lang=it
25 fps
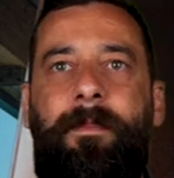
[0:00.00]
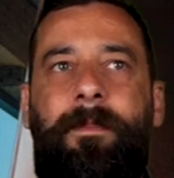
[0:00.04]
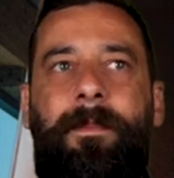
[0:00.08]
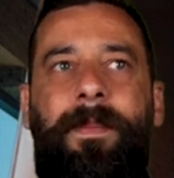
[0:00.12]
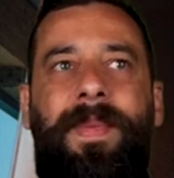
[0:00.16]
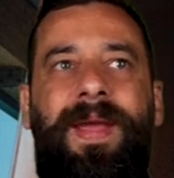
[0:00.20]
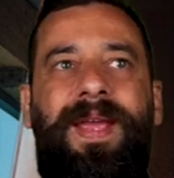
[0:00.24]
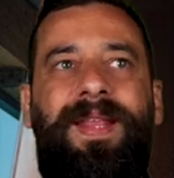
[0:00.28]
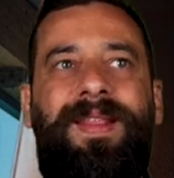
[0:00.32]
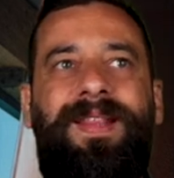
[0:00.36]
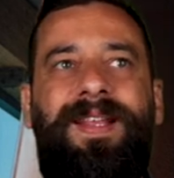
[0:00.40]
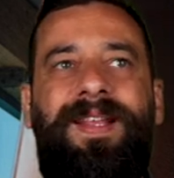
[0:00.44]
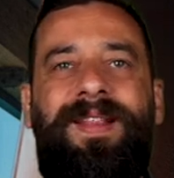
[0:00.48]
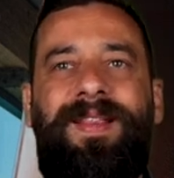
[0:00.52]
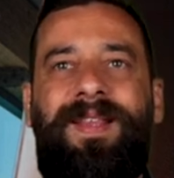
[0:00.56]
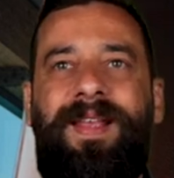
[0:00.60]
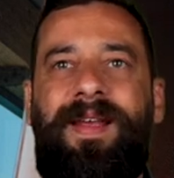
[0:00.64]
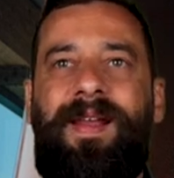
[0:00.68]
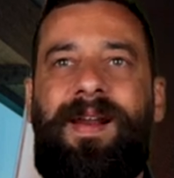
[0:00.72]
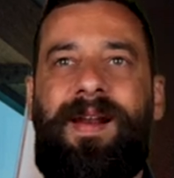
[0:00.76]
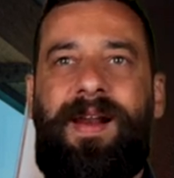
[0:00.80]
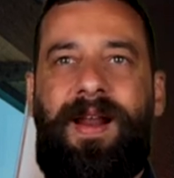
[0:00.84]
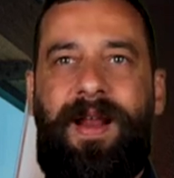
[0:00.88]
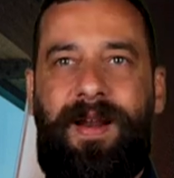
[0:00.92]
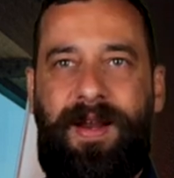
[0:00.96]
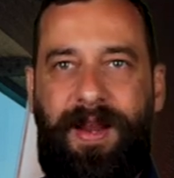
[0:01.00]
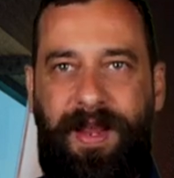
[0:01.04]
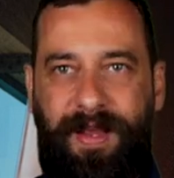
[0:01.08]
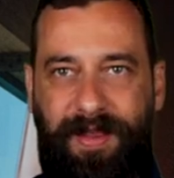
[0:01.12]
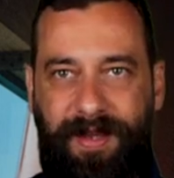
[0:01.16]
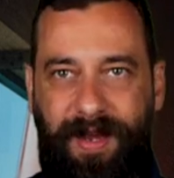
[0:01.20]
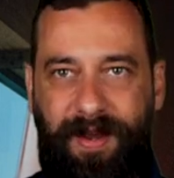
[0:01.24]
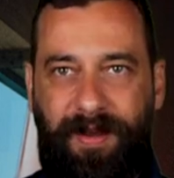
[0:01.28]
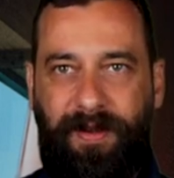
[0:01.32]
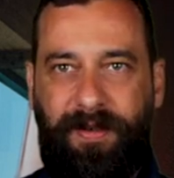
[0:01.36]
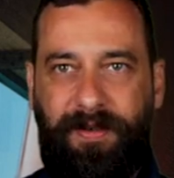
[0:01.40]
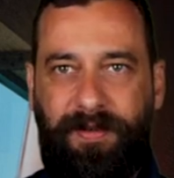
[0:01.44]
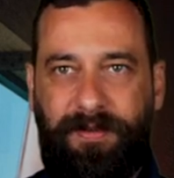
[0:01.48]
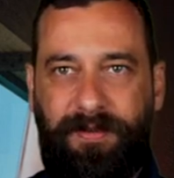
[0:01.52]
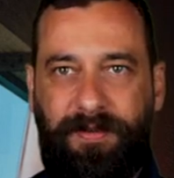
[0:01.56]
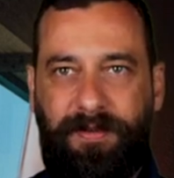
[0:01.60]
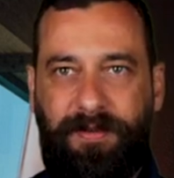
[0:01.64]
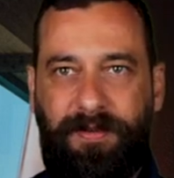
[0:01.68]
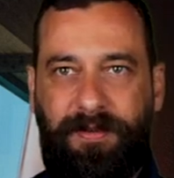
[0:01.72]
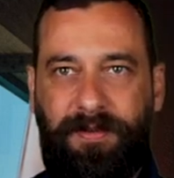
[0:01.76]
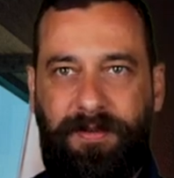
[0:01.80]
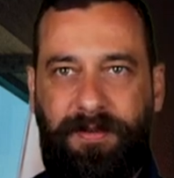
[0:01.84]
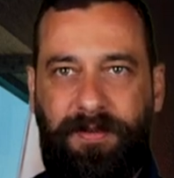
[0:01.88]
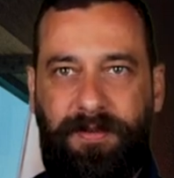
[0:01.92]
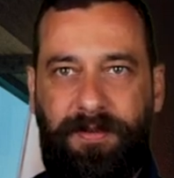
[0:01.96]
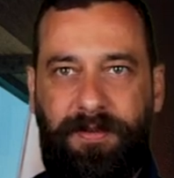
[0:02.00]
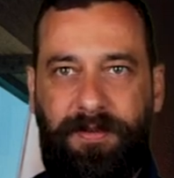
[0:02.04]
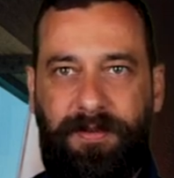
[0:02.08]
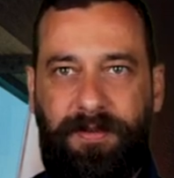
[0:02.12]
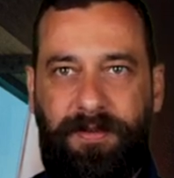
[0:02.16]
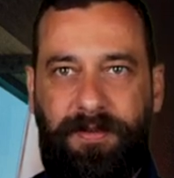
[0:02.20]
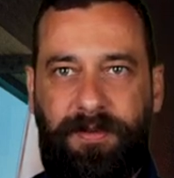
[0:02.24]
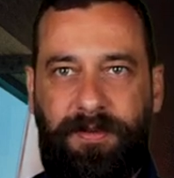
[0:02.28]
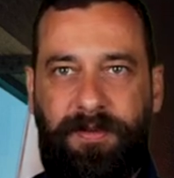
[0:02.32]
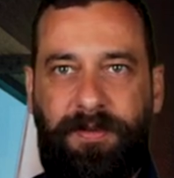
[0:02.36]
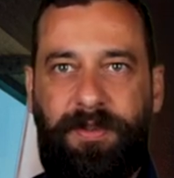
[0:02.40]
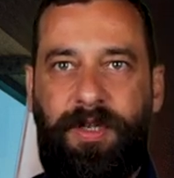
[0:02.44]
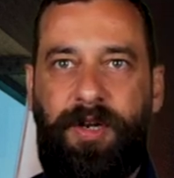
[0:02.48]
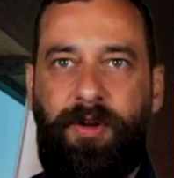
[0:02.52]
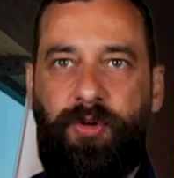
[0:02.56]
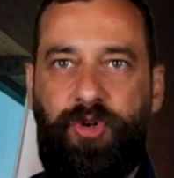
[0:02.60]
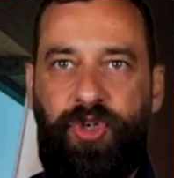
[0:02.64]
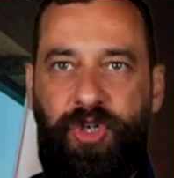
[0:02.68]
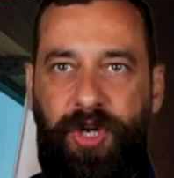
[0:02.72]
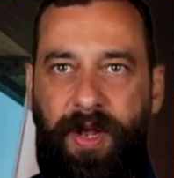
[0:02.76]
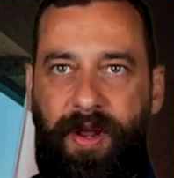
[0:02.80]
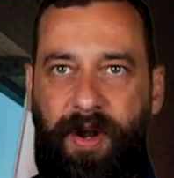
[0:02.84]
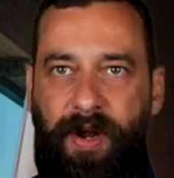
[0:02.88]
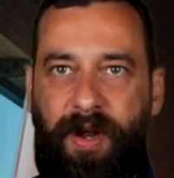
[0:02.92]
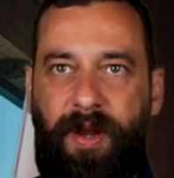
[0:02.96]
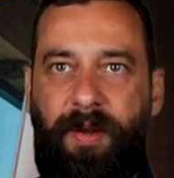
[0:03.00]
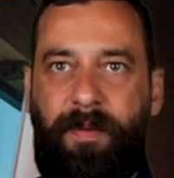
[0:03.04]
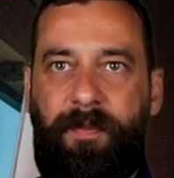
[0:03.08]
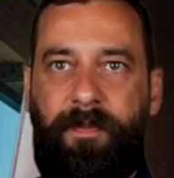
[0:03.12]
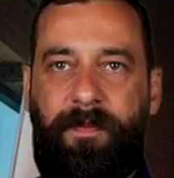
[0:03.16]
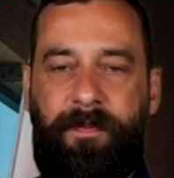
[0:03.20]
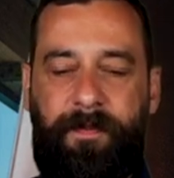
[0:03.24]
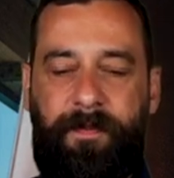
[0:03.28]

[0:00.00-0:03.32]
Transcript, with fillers: mediterraneità dello sherry.